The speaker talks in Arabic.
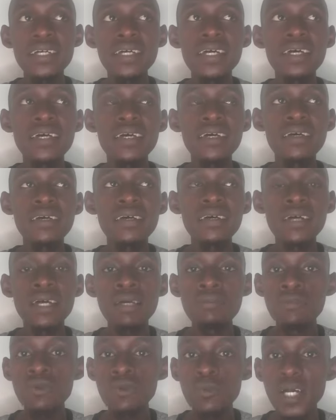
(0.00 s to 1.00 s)
آه
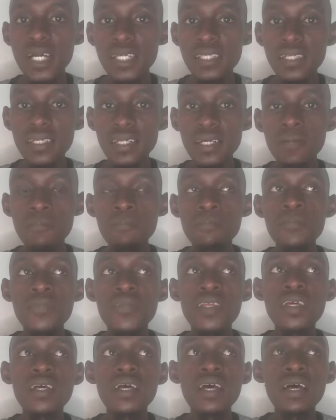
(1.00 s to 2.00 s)
المبادرة
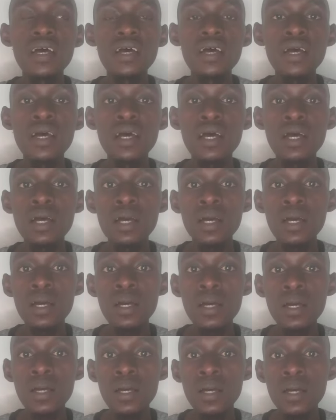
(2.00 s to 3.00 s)

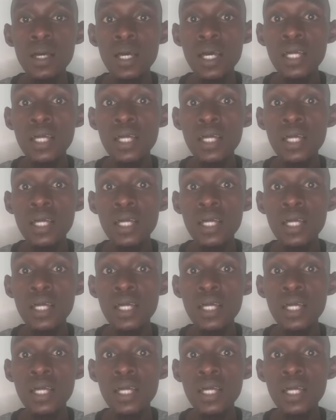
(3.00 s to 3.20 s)
آه،